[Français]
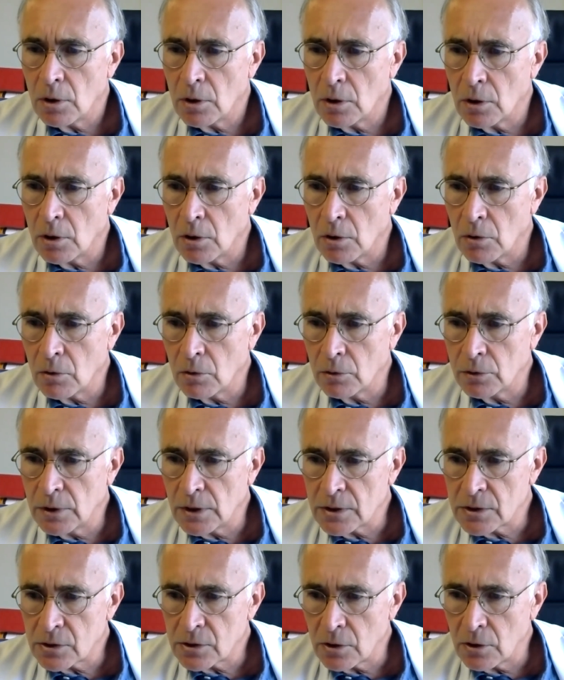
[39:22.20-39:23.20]
Euh, on
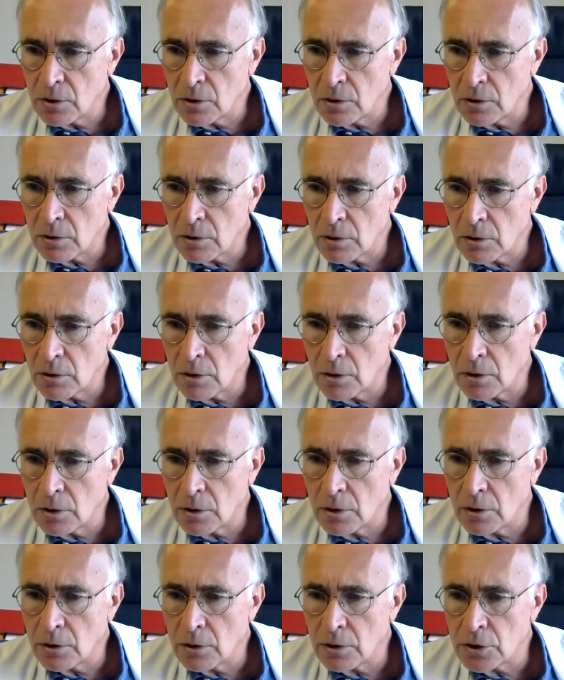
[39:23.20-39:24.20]
descend.
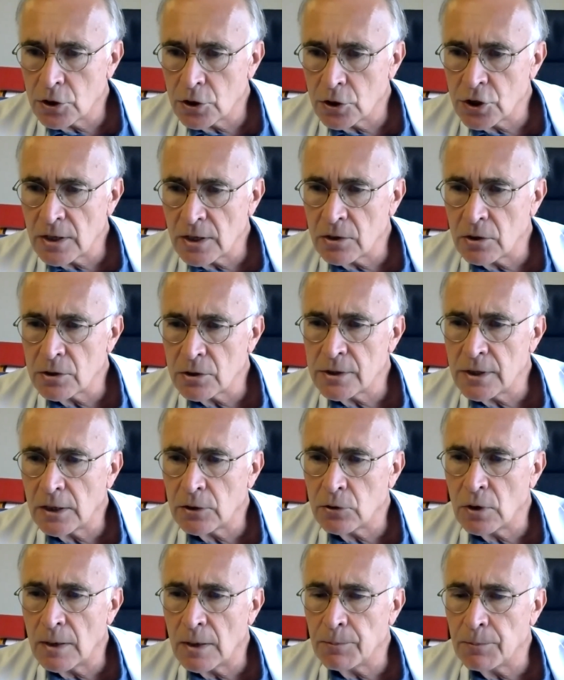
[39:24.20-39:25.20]
Euh, j'ai un cancer
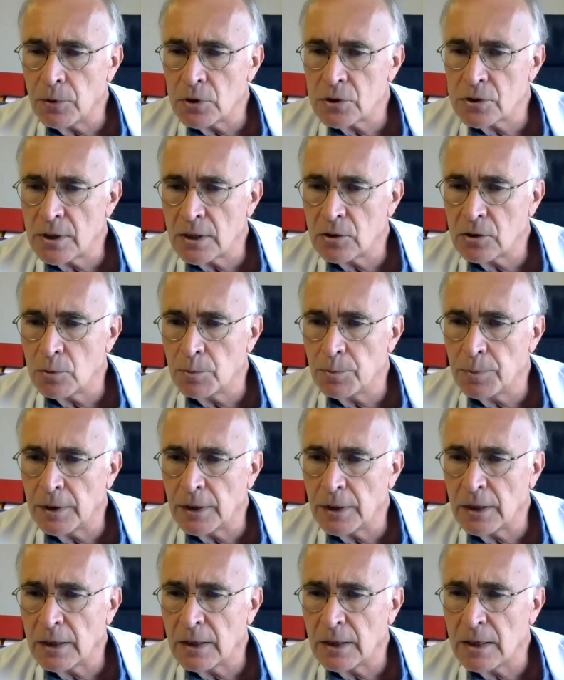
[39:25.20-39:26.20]
de la prostate
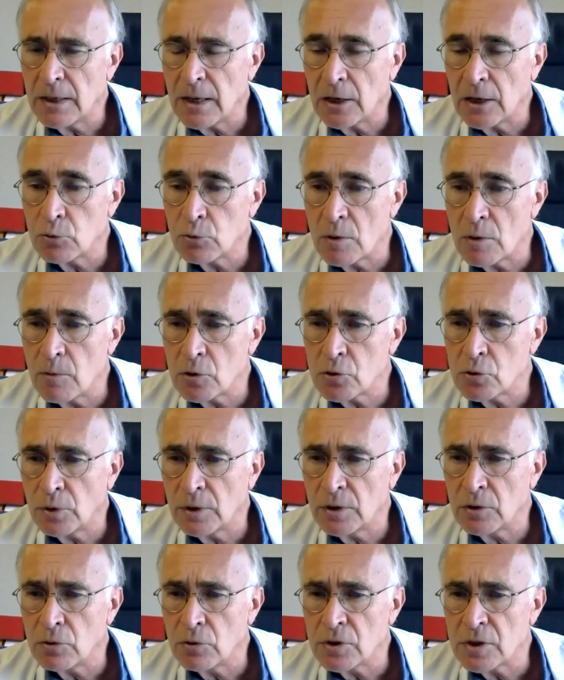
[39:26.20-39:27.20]
opérée actuellement sur
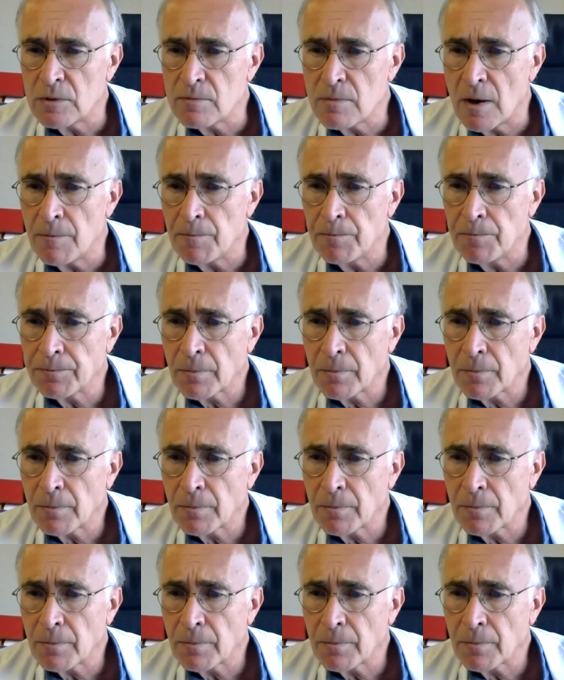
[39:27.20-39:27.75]
rituximab.